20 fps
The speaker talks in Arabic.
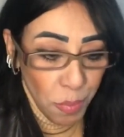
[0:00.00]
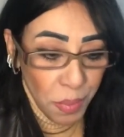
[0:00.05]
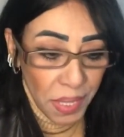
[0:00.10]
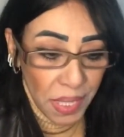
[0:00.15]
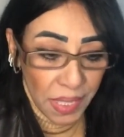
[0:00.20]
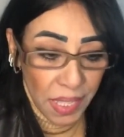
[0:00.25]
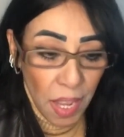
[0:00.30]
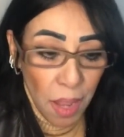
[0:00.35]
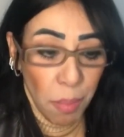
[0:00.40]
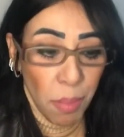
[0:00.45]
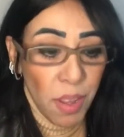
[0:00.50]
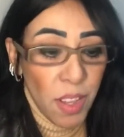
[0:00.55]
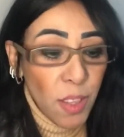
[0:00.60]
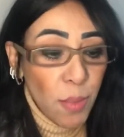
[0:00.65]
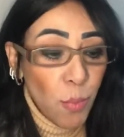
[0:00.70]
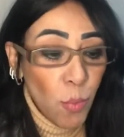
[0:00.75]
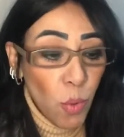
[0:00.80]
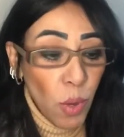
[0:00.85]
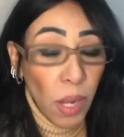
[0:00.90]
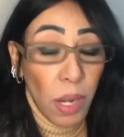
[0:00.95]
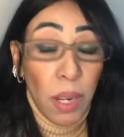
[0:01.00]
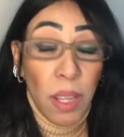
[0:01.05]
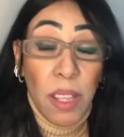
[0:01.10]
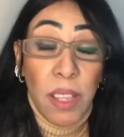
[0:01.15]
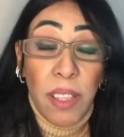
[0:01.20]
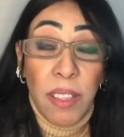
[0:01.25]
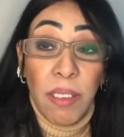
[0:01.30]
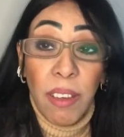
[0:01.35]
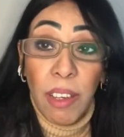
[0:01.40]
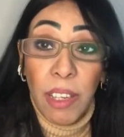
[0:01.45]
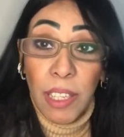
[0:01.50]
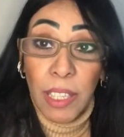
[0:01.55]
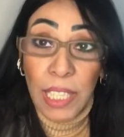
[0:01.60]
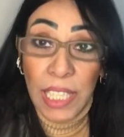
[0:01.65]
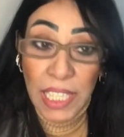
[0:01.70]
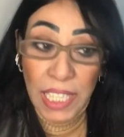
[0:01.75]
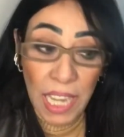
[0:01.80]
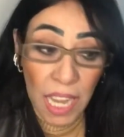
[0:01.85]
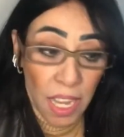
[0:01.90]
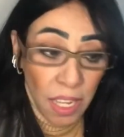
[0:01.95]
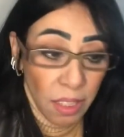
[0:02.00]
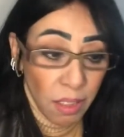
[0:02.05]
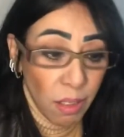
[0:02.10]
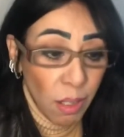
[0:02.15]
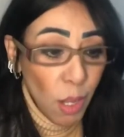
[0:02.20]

كتاب اسمه الاسرائيليات